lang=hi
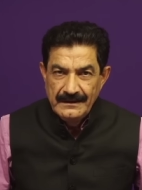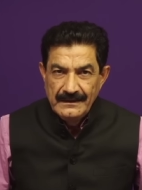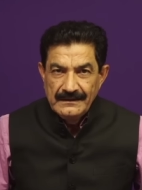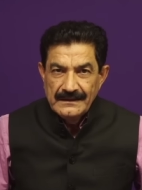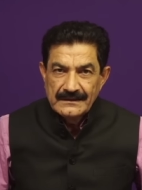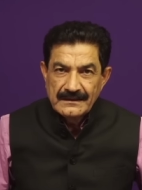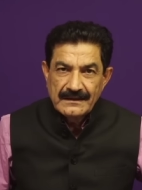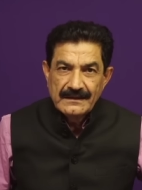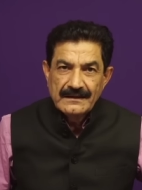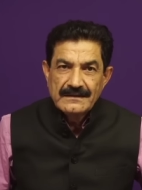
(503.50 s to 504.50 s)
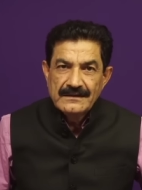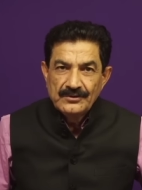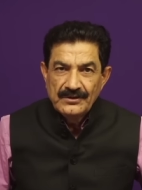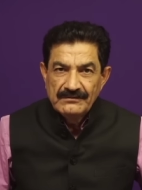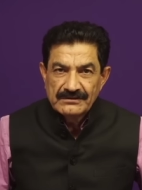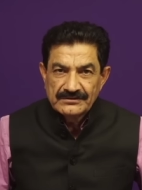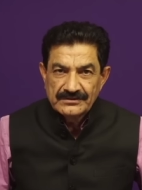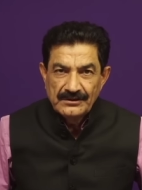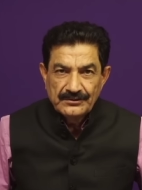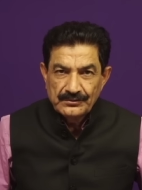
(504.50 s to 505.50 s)
याद रखिएगा ये
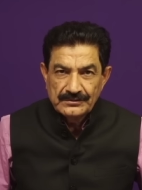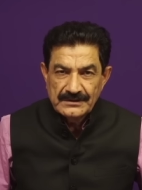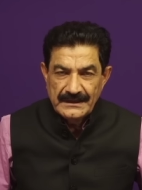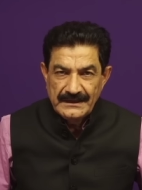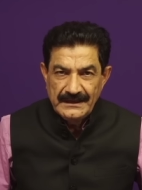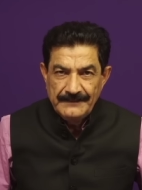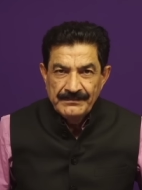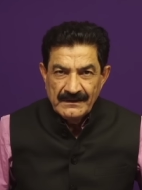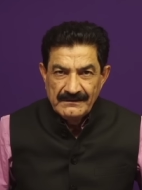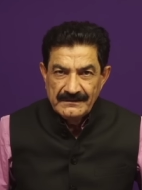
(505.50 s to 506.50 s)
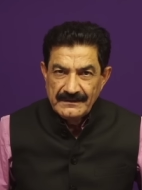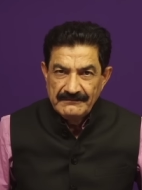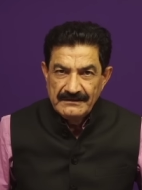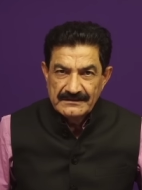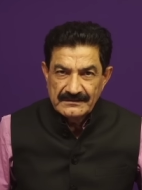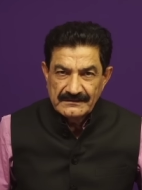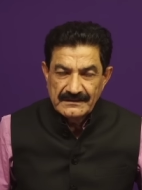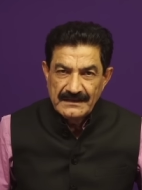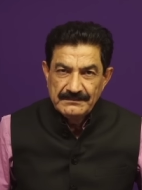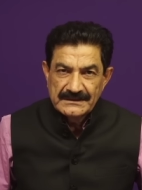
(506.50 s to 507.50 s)
यूनिवर्सल ट्रुथ नहीं है ये देवीय सत्य
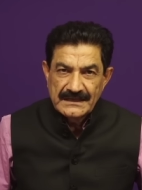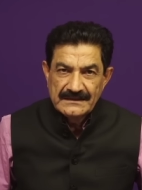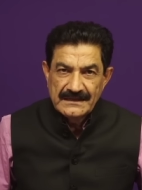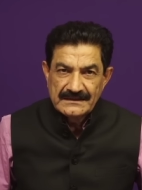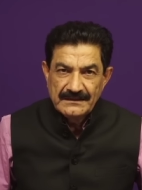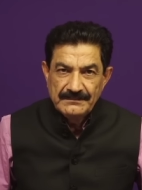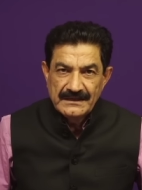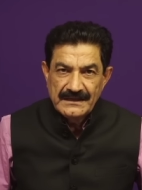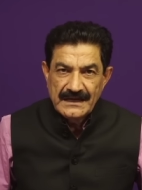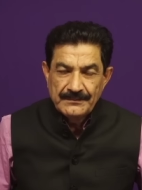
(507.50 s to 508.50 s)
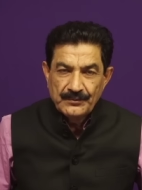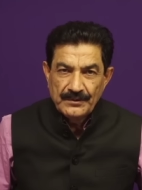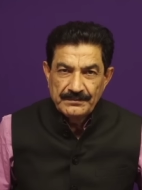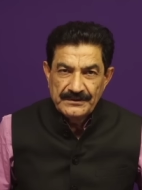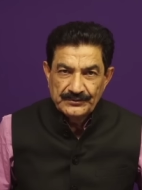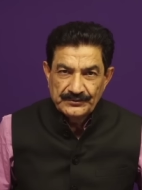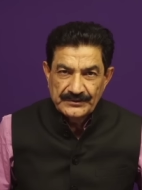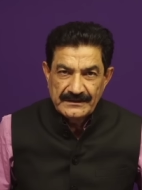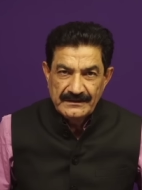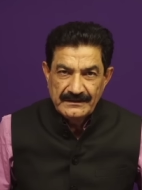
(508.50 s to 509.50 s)
नहीं बताए जाते बल्कि आपको अपनी
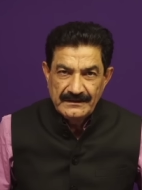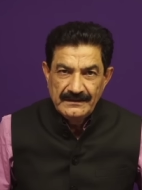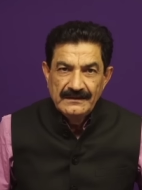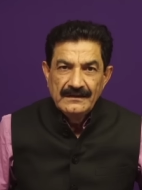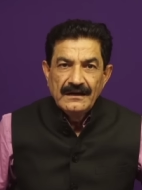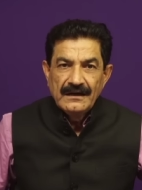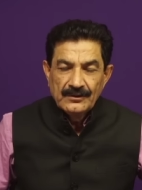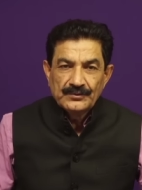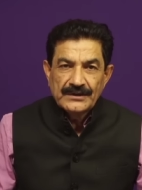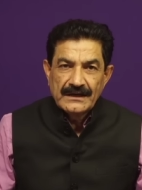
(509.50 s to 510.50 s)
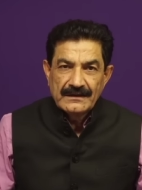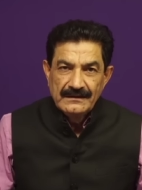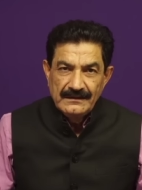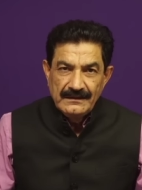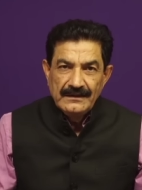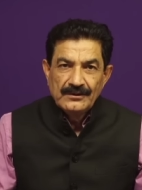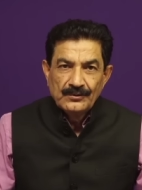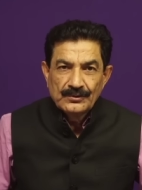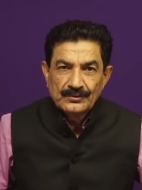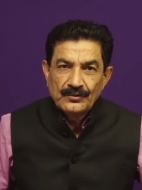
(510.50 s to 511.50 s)
सोसाइटी के अनुसार इन
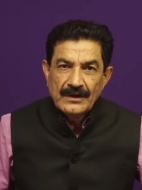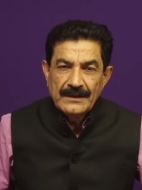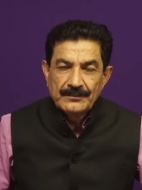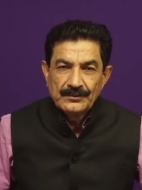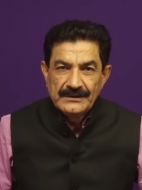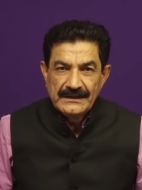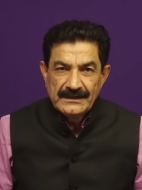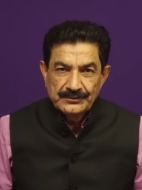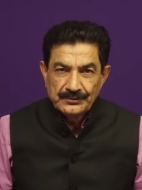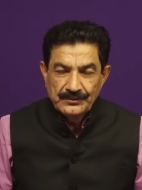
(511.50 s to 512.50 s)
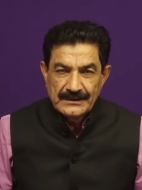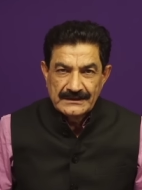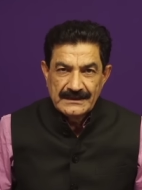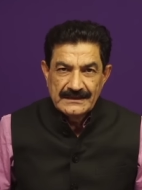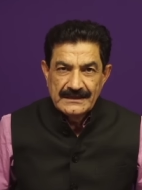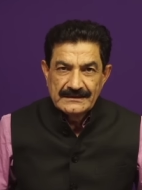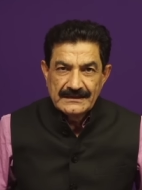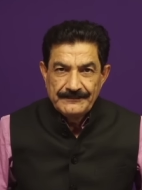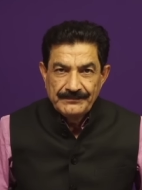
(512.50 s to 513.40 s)
रूल्स को आपको देना शुरू कर दिया जाता है